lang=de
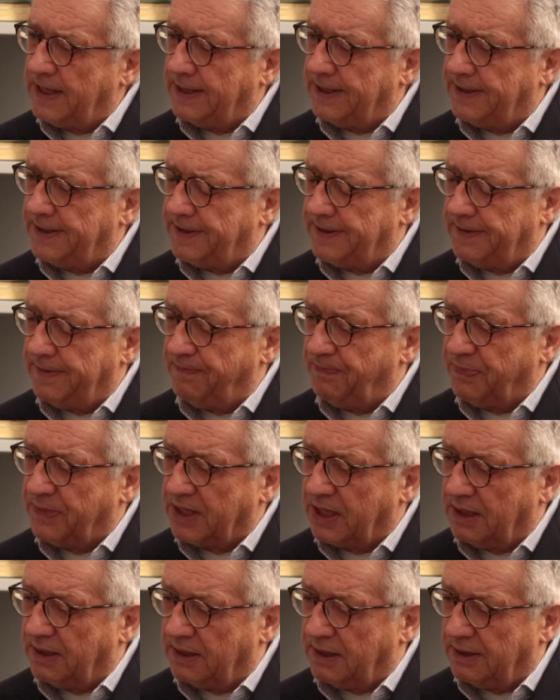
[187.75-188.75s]
ähm,
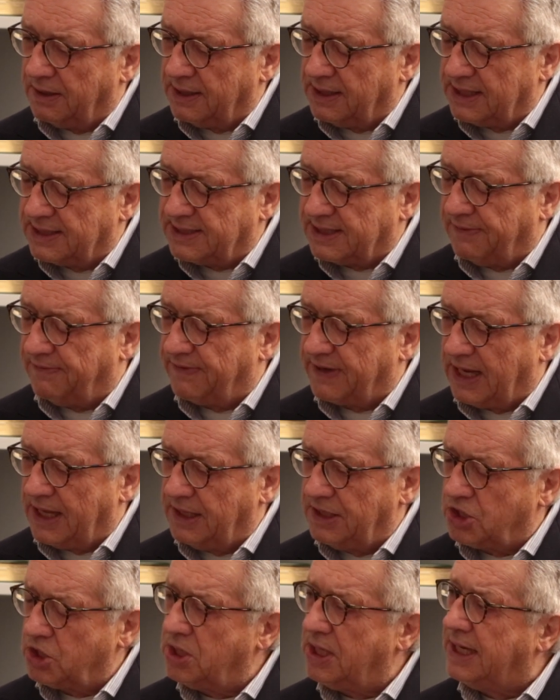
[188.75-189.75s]
äh, des
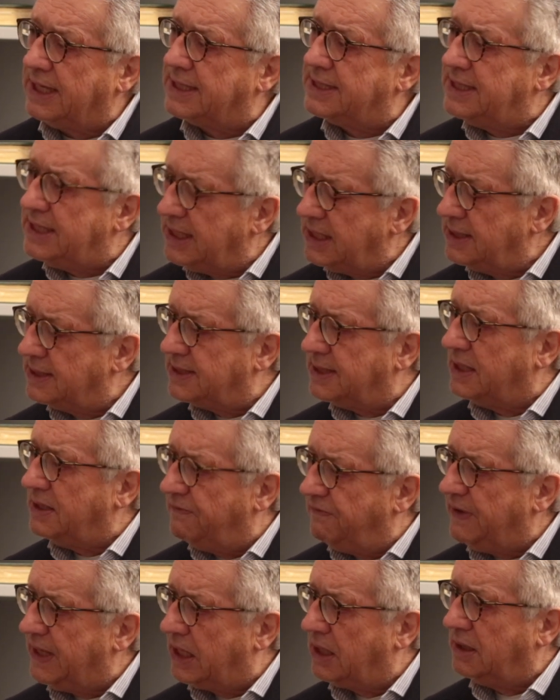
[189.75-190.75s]
afghanischen Exils
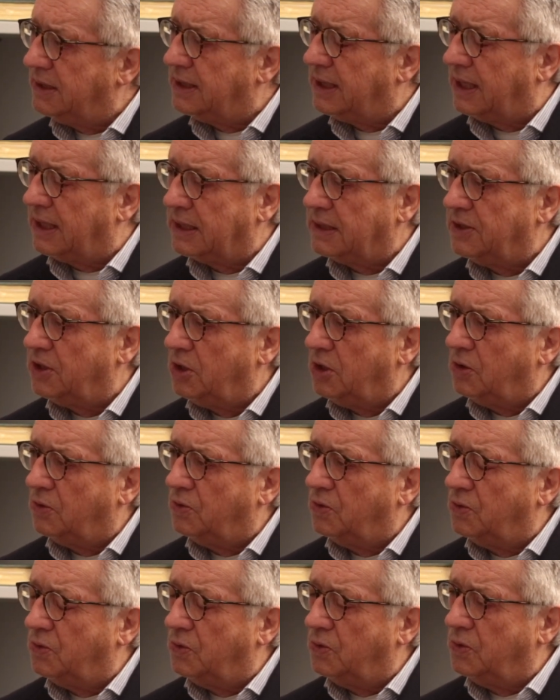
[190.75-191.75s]
entwickelt hat
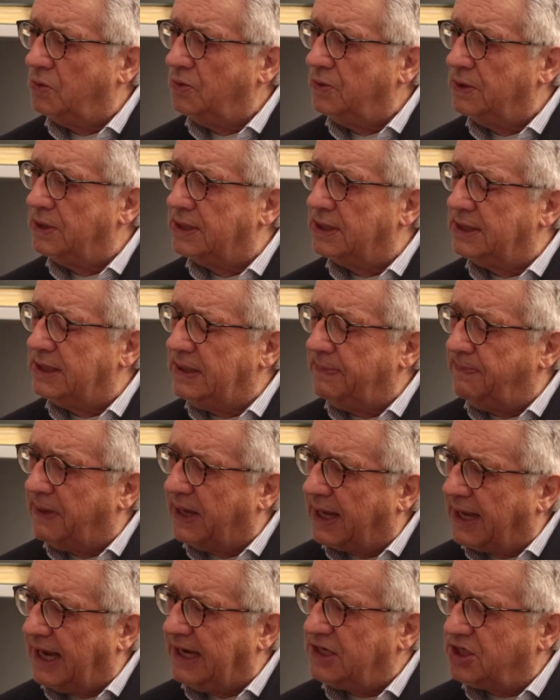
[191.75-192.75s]
und die
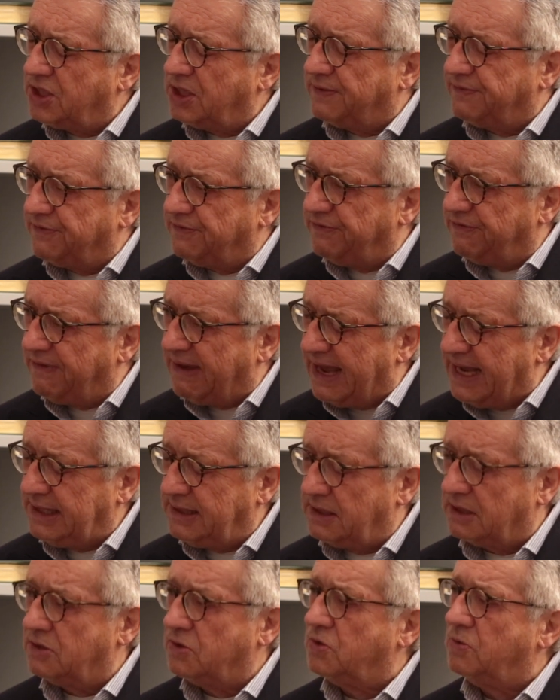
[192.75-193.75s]
Bereitschaft
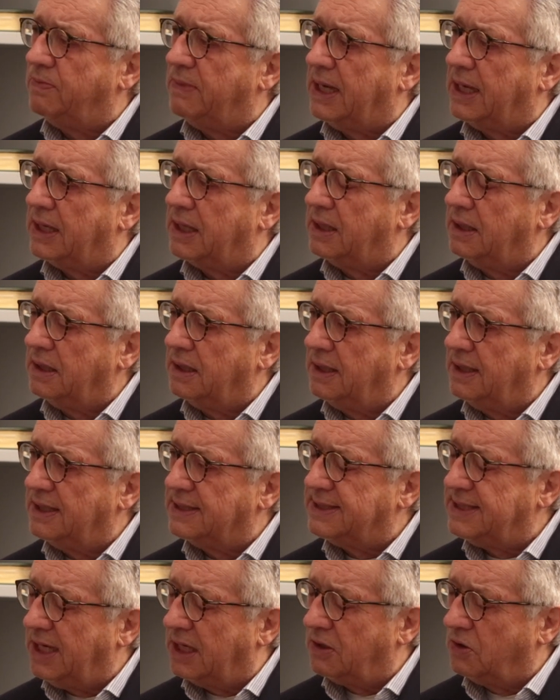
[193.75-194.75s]
weiterzumachen
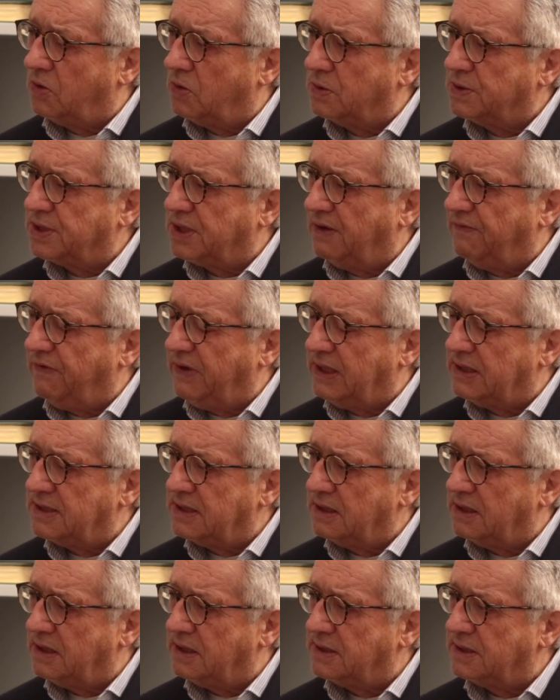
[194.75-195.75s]
sehr groß
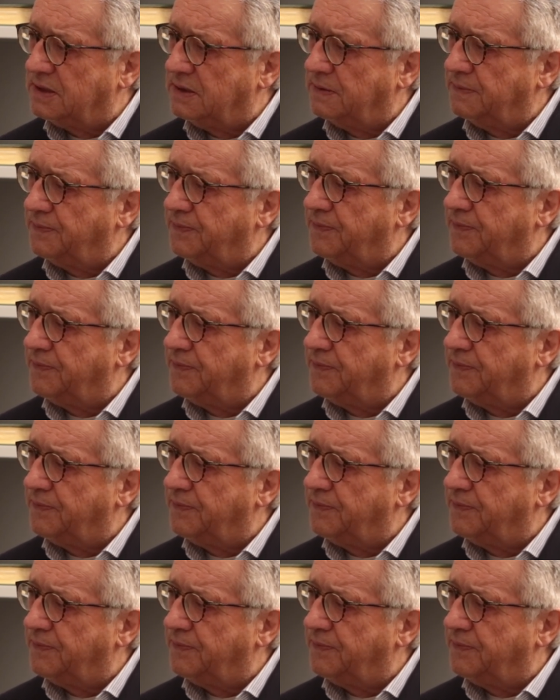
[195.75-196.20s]
gewesen ist.